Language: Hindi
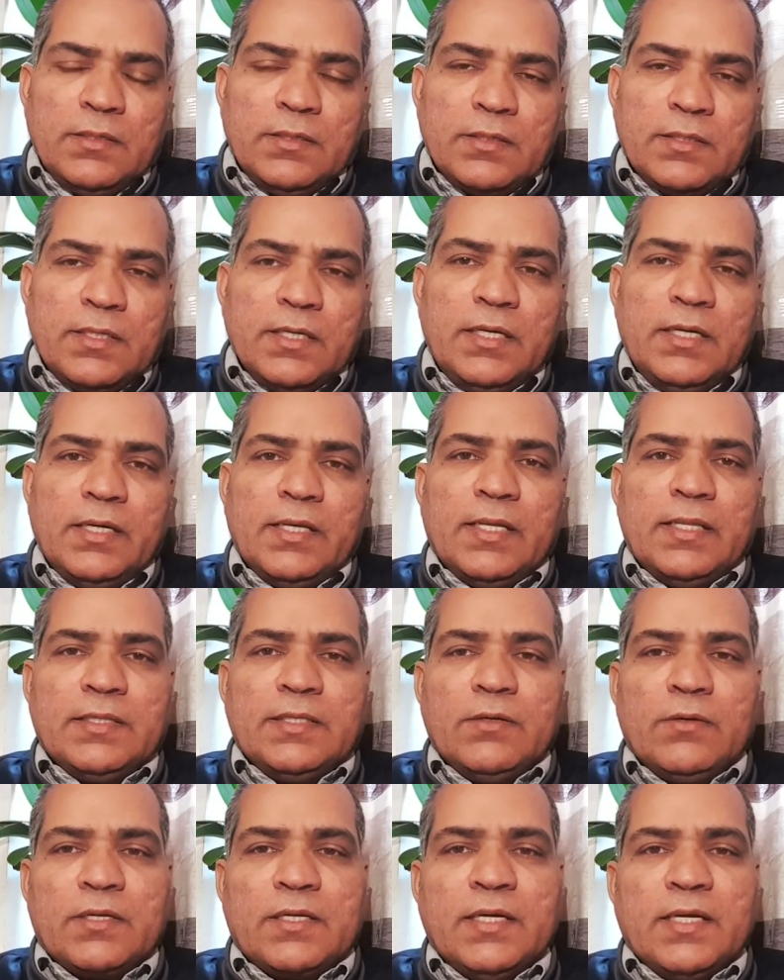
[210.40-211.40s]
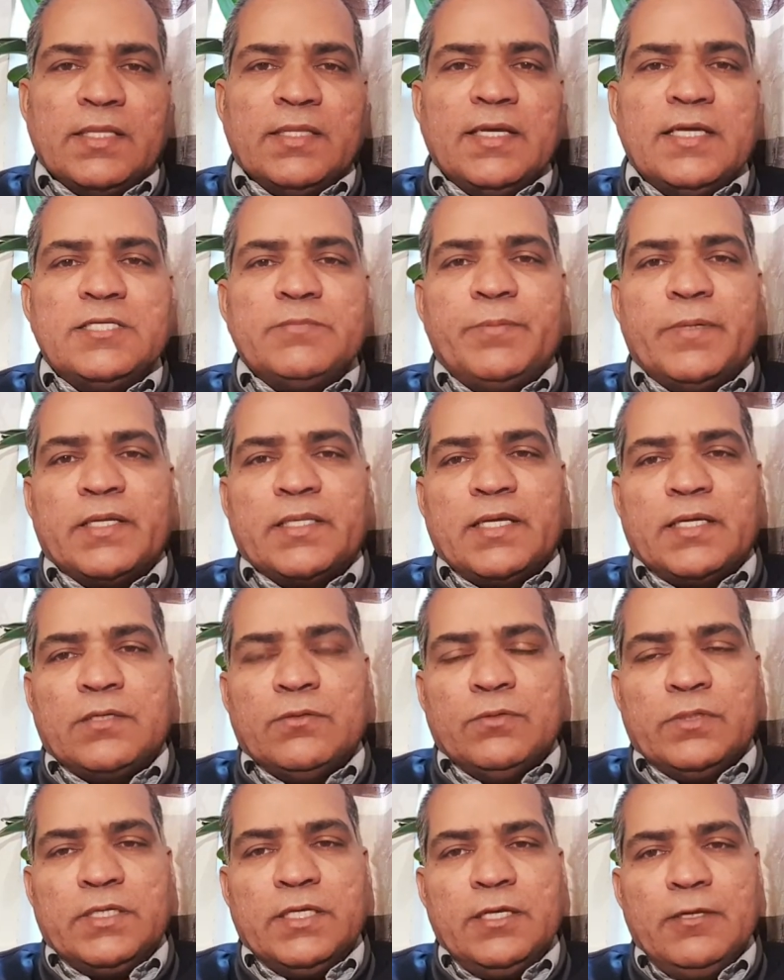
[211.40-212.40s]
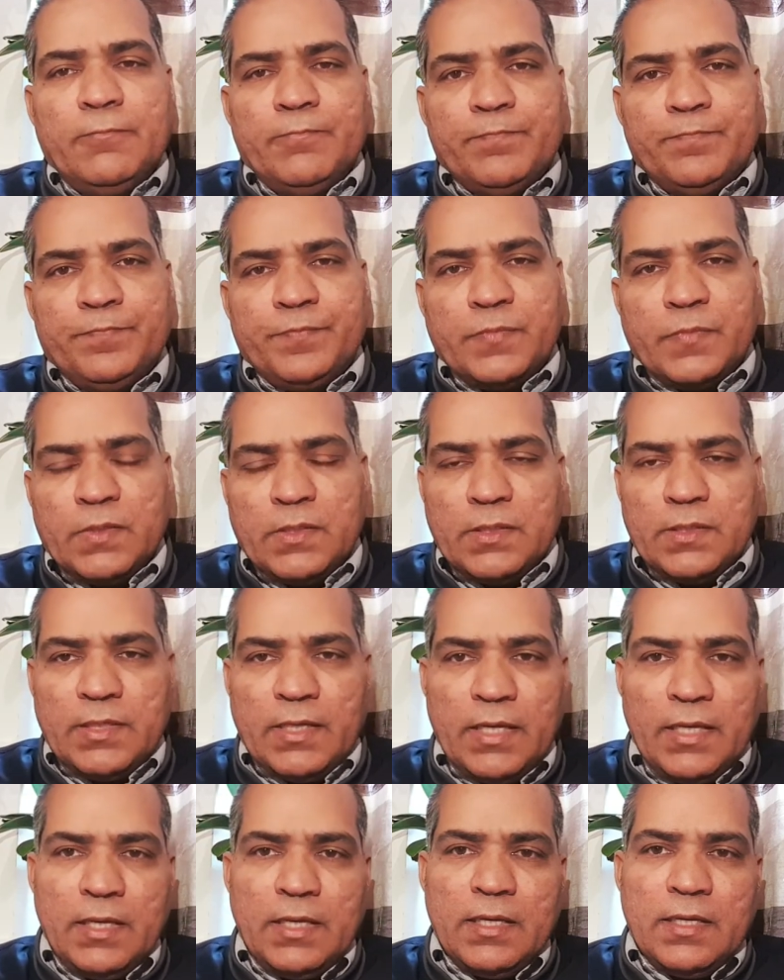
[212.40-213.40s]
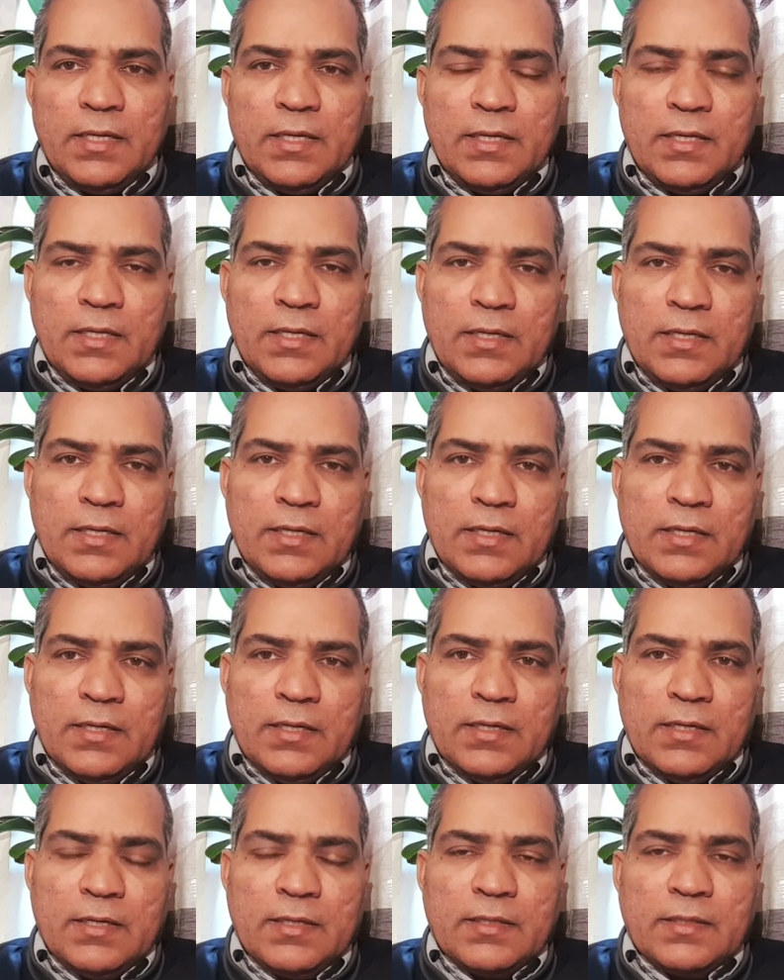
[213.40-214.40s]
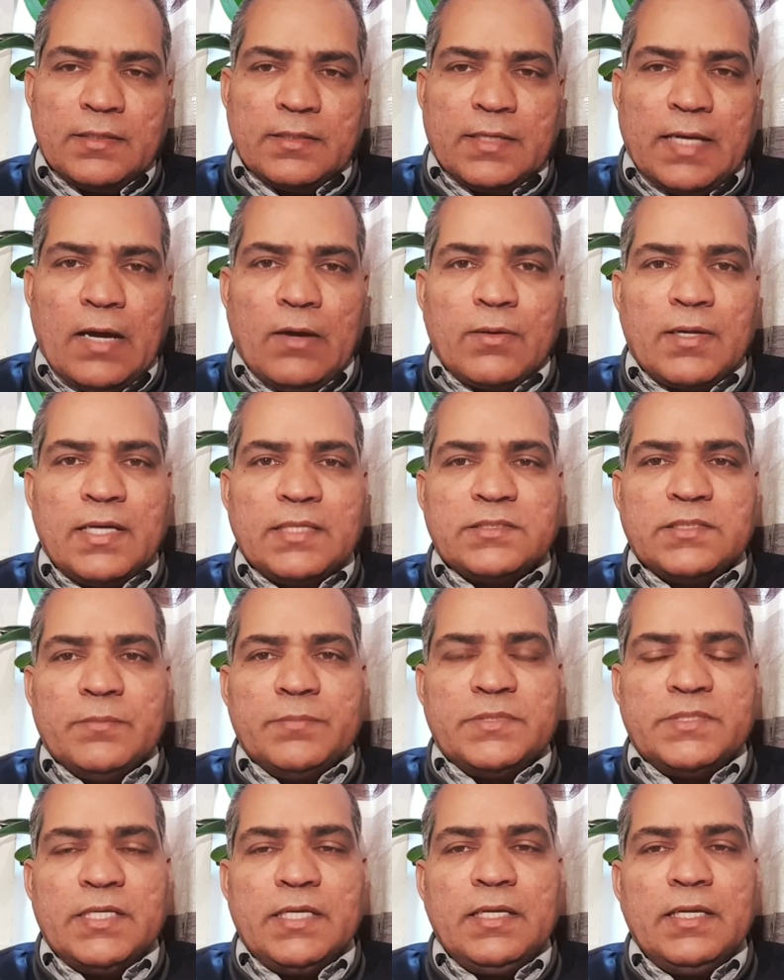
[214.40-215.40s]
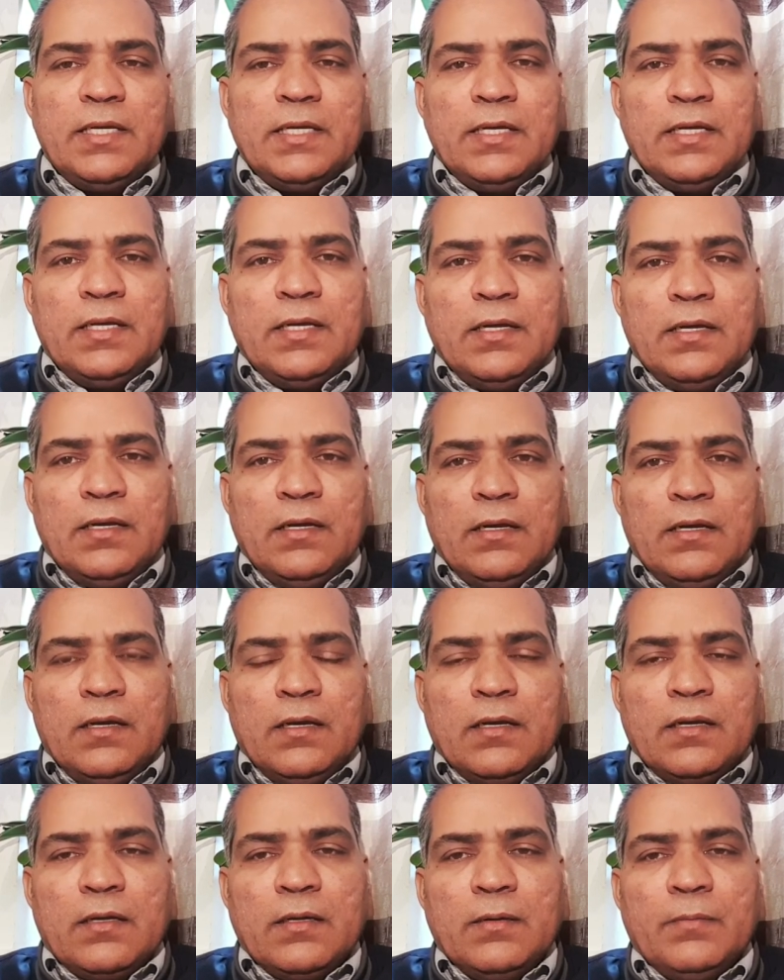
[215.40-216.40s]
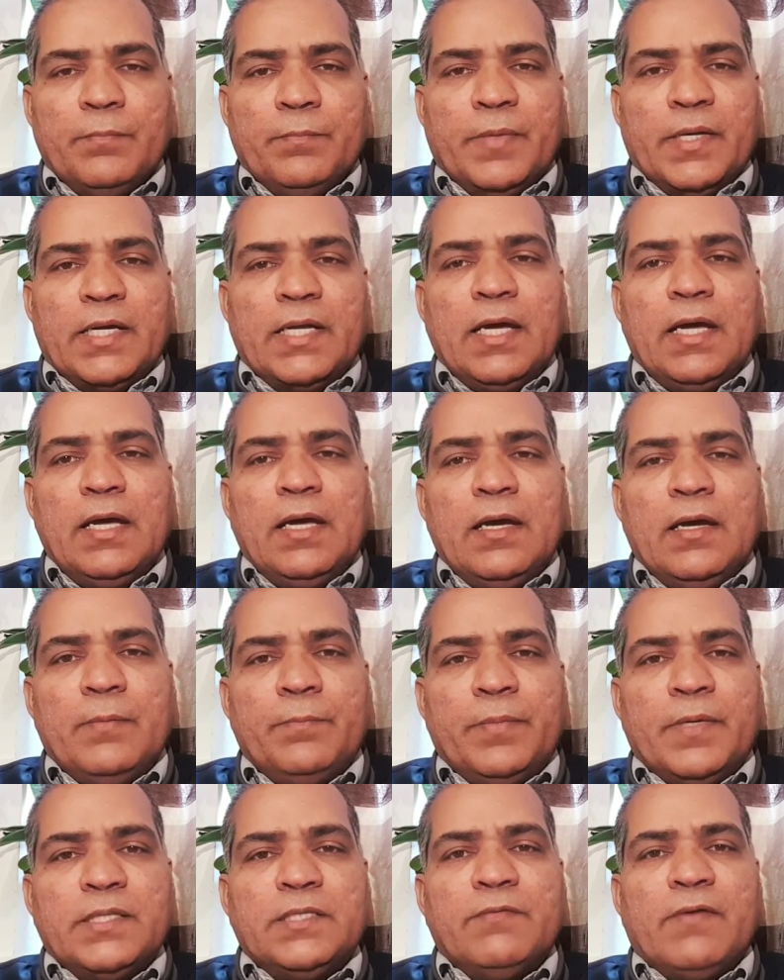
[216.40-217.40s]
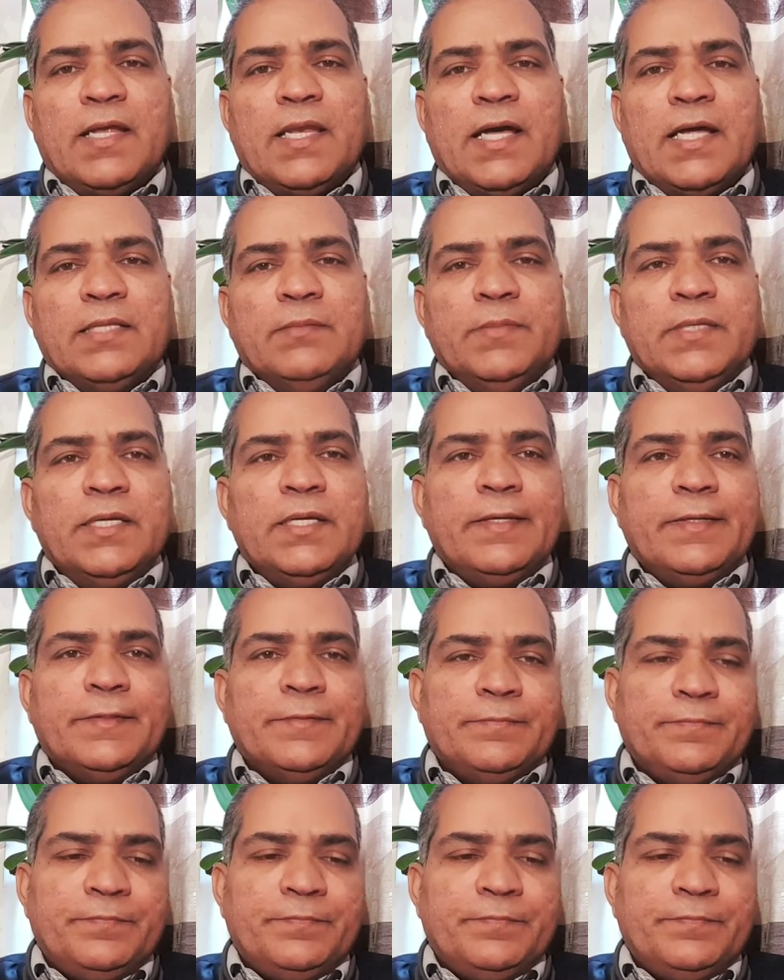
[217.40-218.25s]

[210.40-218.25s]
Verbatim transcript: कर डालते और करना ही पड़ता क्योंकि ये गांव का सबसे बड़ा पद वाला आदमी है